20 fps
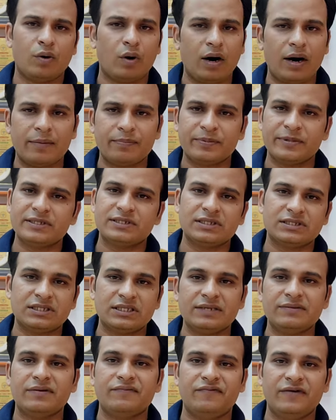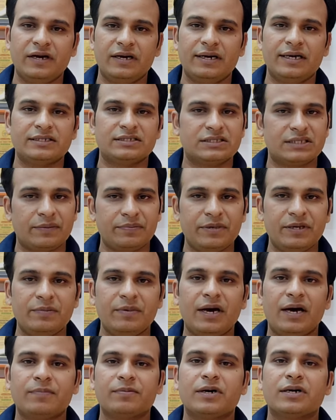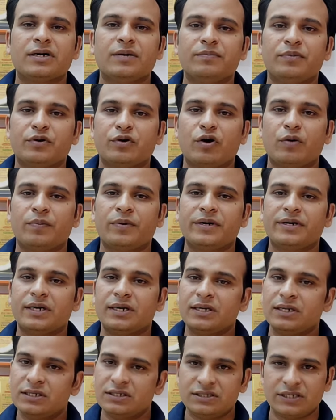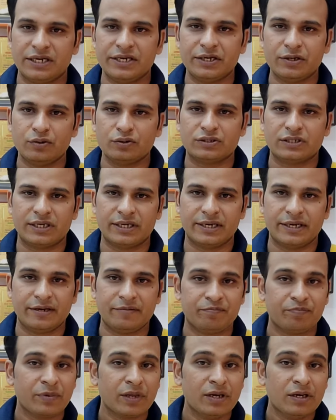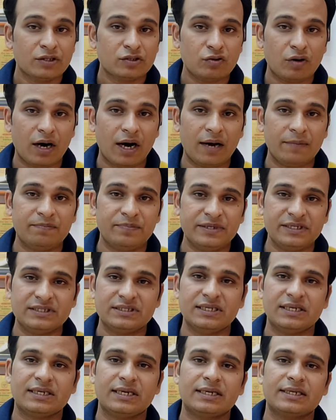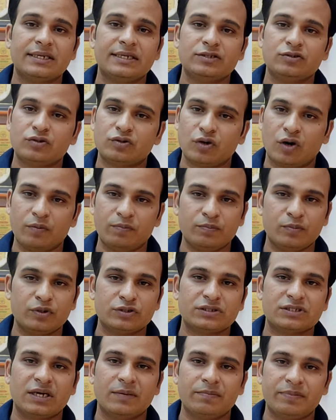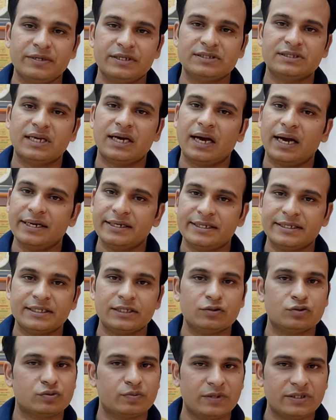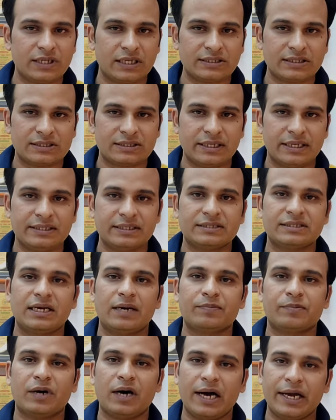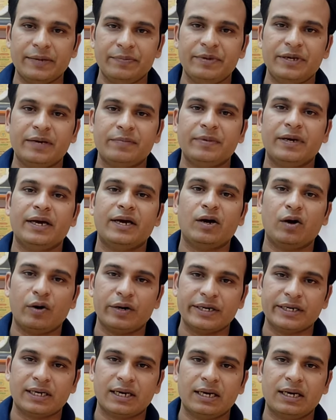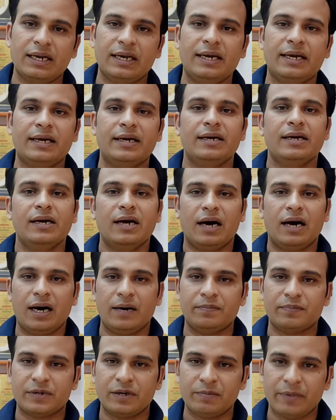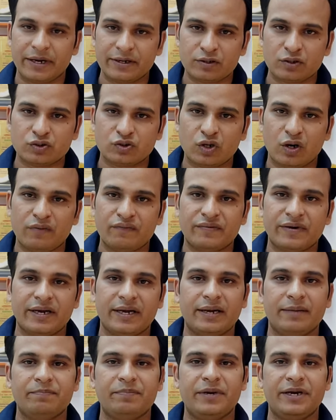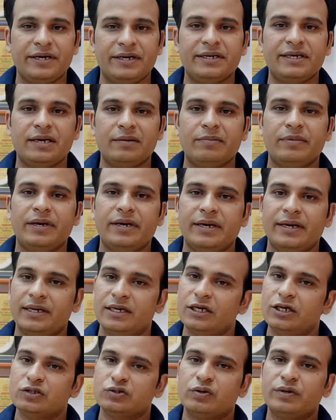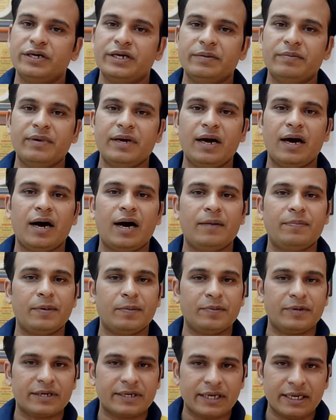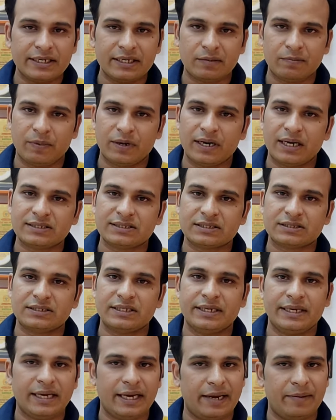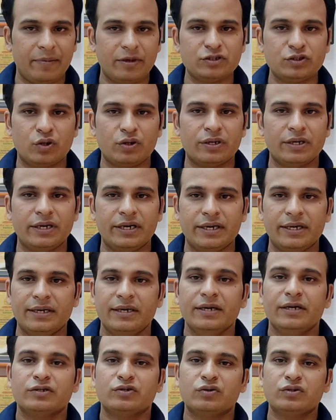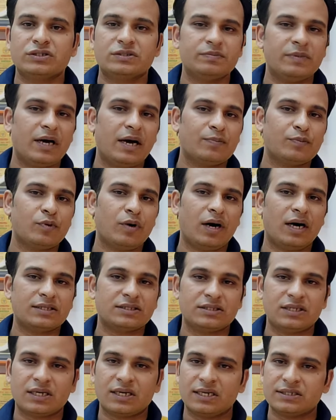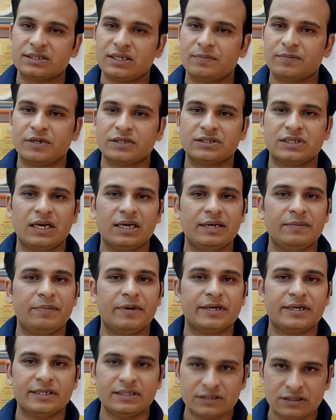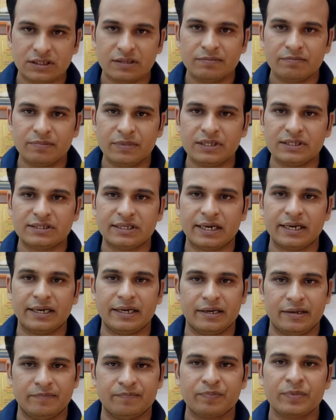हो आपकी जितनी भी फील्ड है सभी में आपका कंप्यूटर ऑपरेटर चाहिए होते हैं तो आप बीसीए करके जो टॉप मोस्ट कंपनीज हैं आईटी की उसमें जा सकते हैं जैसे आपका आईबीएम है ऑरिकल है आपका माइक्रोसॉफ्ट है पेटीएम है तो इनमें आप अपना करियर बना सकते हैं अमेजोन है तो इसमें आपको अच्छा खासा आपका सैलरी पैकेज मिलता है